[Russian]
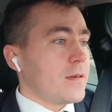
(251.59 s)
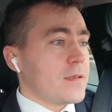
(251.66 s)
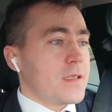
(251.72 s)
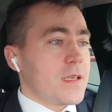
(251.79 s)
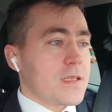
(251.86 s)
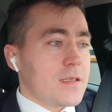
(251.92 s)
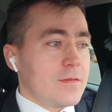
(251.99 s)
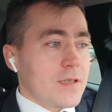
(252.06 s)

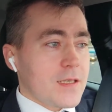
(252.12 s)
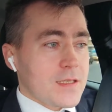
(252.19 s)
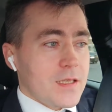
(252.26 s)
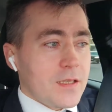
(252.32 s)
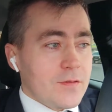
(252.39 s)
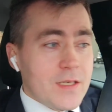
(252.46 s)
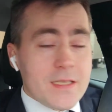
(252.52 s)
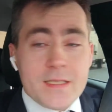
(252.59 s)
Если вы
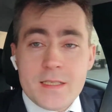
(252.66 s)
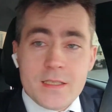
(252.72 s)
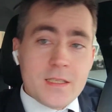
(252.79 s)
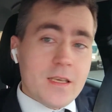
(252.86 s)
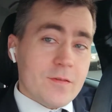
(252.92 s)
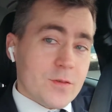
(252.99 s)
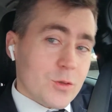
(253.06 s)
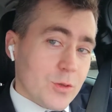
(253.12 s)
остановились
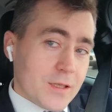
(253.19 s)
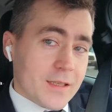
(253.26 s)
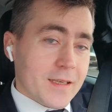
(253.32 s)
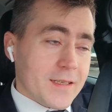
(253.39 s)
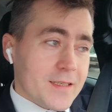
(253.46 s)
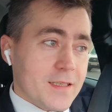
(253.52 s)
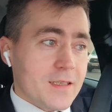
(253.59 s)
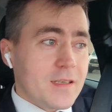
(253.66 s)
не в зоне
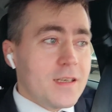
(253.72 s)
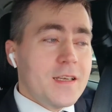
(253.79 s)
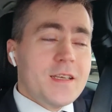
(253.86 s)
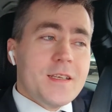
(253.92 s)
такси,